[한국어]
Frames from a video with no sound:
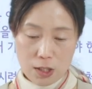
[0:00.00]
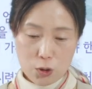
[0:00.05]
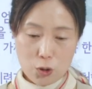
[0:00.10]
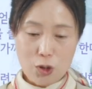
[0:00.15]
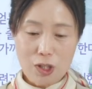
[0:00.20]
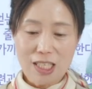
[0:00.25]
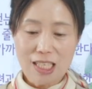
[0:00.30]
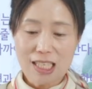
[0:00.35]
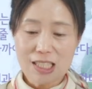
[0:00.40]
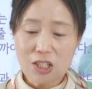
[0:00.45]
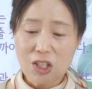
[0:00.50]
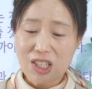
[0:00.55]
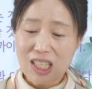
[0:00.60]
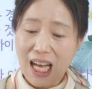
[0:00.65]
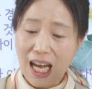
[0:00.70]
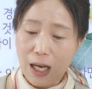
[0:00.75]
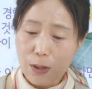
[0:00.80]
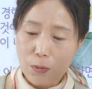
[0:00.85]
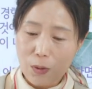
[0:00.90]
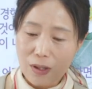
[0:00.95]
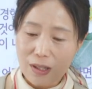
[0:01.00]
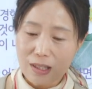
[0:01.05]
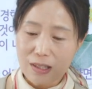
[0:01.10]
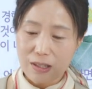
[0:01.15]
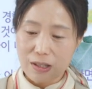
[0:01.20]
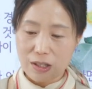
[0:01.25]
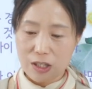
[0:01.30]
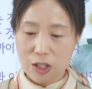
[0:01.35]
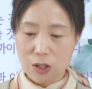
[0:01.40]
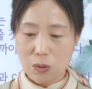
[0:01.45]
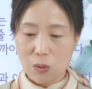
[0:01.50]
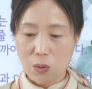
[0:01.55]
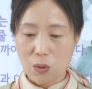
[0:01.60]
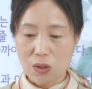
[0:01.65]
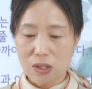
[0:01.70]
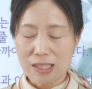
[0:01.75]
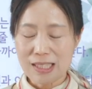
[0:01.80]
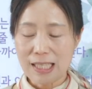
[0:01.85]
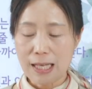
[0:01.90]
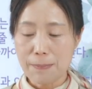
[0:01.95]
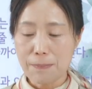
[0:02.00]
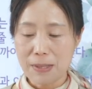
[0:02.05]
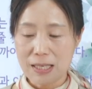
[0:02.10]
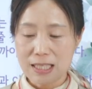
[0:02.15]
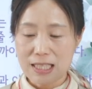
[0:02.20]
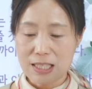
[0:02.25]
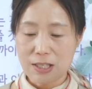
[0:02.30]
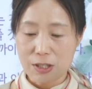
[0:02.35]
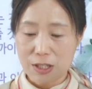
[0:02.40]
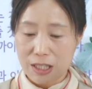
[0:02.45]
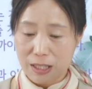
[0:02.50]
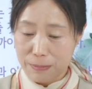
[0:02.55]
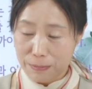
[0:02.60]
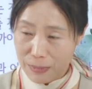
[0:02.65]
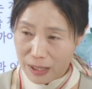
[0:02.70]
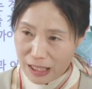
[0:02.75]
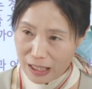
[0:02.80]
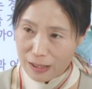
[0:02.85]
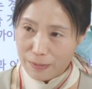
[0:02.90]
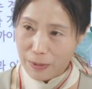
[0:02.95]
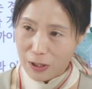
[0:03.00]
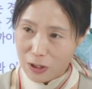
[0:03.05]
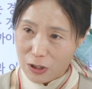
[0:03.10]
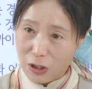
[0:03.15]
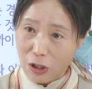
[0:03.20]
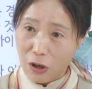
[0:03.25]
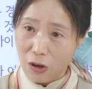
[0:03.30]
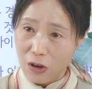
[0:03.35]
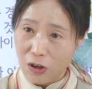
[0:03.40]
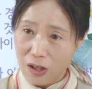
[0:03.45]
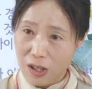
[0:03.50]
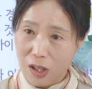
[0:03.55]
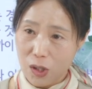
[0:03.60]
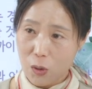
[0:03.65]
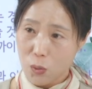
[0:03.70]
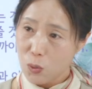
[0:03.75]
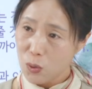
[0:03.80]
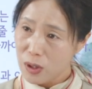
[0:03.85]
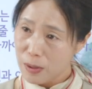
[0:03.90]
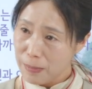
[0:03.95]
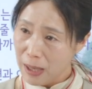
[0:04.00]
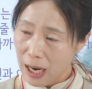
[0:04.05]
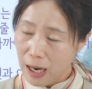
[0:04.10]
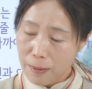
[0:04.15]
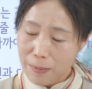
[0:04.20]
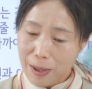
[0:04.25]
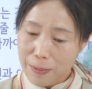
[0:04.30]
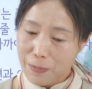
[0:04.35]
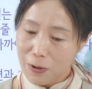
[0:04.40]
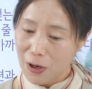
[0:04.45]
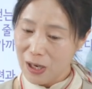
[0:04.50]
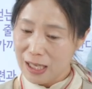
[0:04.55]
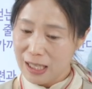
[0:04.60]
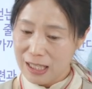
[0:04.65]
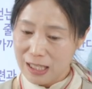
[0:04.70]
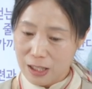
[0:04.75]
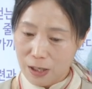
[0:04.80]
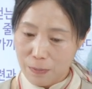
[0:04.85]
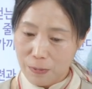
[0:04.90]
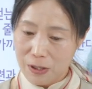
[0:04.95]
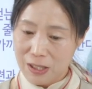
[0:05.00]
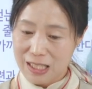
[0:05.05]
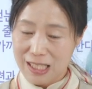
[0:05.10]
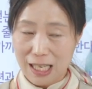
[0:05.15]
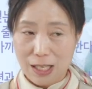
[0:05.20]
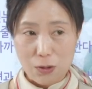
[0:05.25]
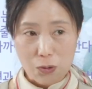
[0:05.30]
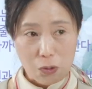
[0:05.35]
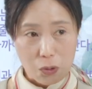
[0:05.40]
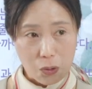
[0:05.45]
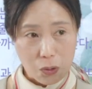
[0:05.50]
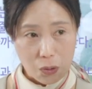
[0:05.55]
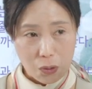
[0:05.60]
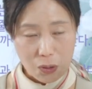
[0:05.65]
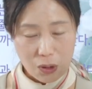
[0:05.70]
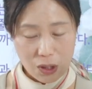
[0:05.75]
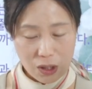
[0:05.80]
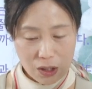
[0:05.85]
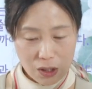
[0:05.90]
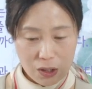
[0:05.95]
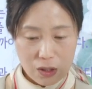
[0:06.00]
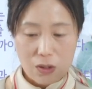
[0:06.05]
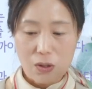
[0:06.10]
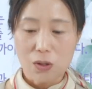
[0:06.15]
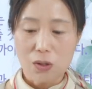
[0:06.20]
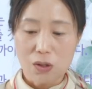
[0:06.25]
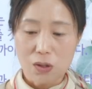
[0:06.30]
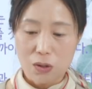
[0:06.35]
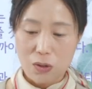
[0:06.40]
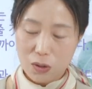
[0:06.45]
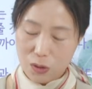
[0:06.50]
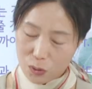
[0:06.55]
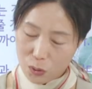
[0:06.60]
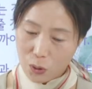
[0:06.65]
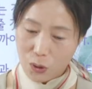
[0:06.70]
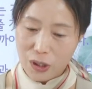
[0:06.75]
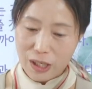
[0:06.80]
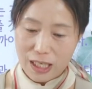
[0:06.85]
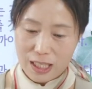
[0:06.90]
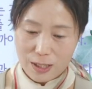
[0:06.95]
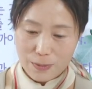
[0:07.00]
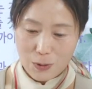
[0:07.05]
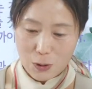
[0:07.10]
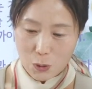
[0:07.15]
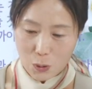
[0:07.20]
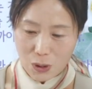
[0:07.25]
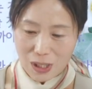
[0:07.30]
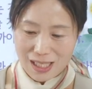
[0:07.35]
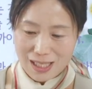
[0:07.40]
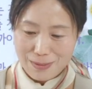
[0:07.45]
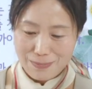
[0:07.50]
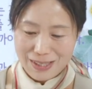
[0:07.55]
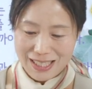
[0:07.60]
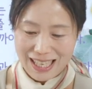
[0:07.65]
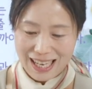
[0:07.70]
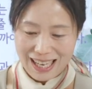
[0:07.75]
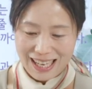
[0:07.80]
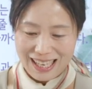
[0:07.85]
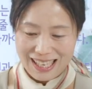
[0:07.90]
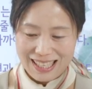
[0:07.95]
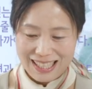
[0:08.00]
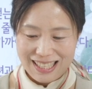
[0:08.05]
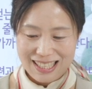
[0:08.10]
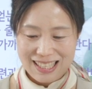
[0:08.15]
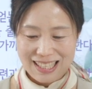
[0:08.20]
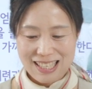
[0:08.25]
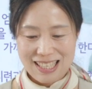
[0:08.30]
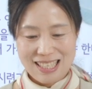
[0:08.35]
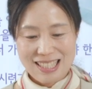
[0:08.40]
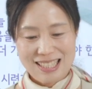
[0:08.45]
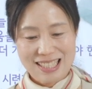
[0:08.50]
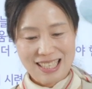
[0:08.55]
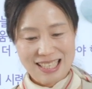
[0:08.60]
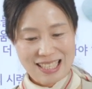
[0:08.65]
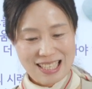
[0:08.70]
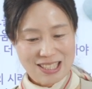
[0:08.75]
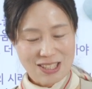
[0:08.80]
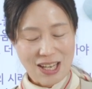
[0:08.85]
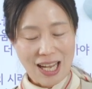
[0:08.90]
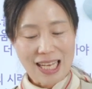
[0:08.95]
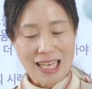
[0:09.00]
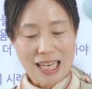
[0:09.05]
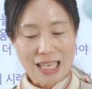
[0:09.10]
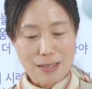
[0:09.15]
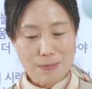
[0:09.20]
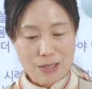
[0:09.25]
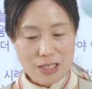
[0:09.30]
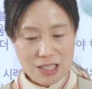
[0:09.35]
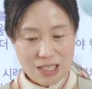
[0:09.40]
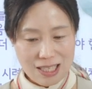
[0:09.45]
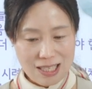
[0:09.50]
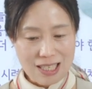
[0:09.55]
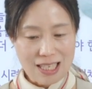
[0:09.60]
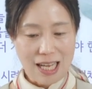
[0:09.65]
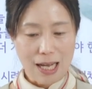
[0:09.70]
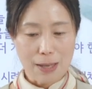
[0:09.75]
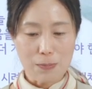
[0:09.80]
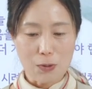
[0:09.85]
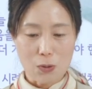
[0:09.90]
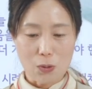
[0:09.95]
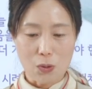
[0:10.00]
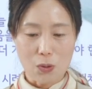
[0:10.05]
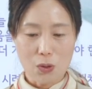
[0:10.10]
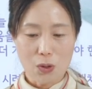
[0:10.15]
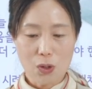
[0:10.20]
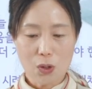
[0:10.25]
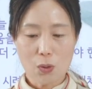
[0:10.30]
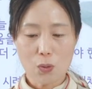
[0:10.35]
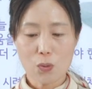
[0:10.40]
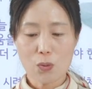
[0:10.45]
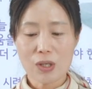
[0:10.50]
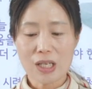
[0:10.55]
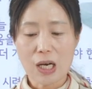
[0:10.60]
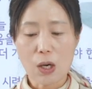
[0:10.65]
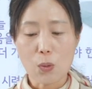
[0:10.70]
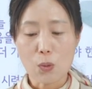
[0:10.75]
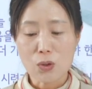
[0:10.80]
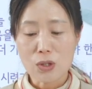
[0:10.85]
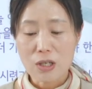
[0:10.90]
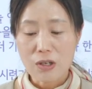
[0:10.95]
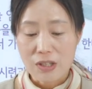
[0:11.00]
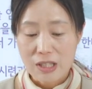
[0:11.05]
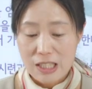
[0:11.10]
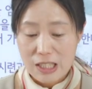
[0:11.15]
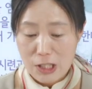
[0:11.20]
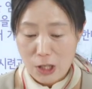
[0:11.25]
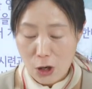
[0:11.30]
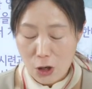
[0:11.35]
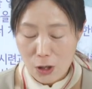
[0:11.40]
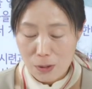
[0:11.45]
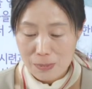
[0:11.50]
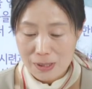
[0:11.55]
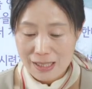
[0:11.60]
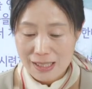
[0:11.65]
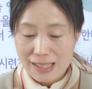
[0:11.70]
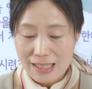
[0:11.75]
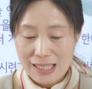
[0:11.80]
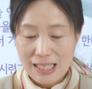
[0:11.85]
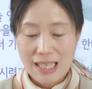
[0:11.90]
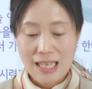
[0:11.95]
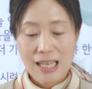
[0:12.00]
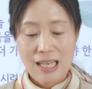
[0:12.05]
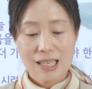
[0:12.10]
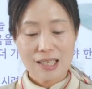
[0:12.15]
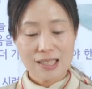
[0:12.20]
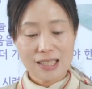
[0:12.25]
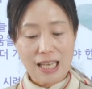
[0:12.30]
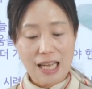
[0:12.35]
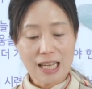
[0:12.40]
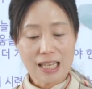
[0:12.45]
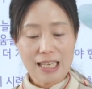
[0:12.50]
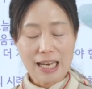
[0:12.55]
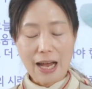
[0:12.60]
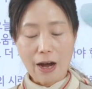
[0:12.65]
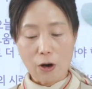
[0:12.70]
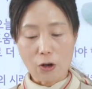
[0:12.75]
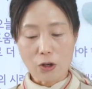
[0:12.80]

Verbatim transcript: 주님께서 탄원을 들으시고 응답하실 것을 믿으면서 우리 마음의 평안을 잃어버리지 않도록 어, 노력하시면 좋겠습니다. 자, 그래서 하나님을 신뢰함으로 우리가 오늘 얻는 경험은 내일의